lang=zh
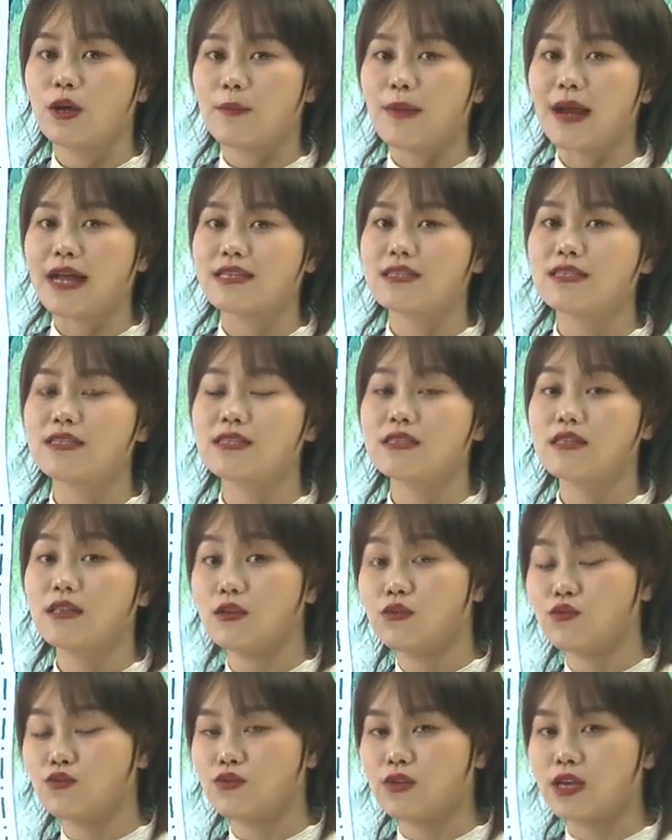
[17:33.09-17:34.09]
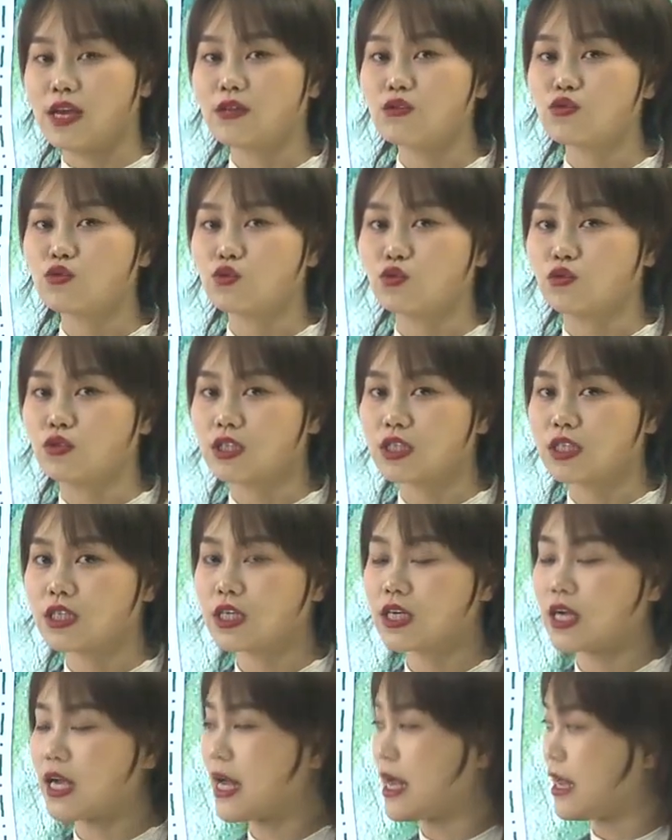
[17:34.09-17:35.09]
把自己的语言组
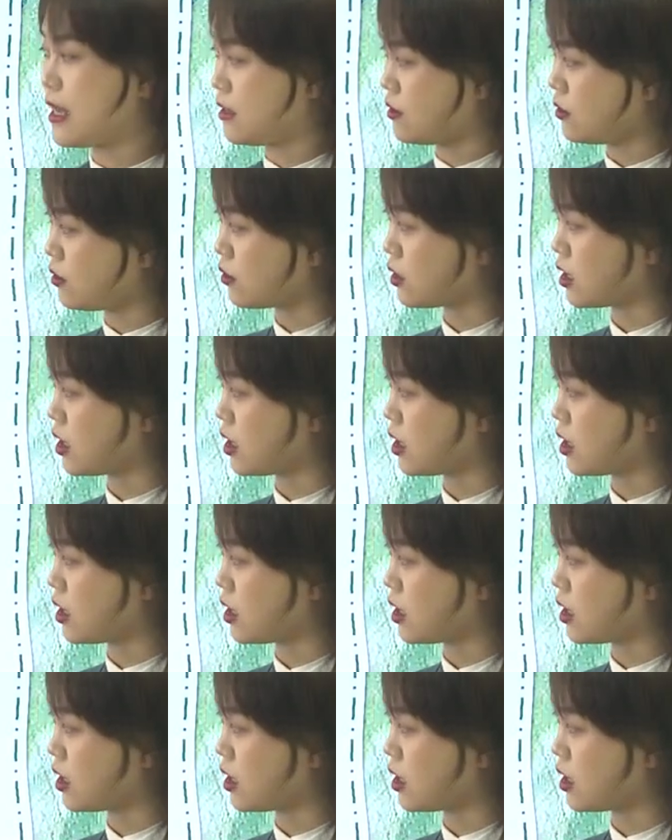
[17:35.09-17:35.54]
织，哎，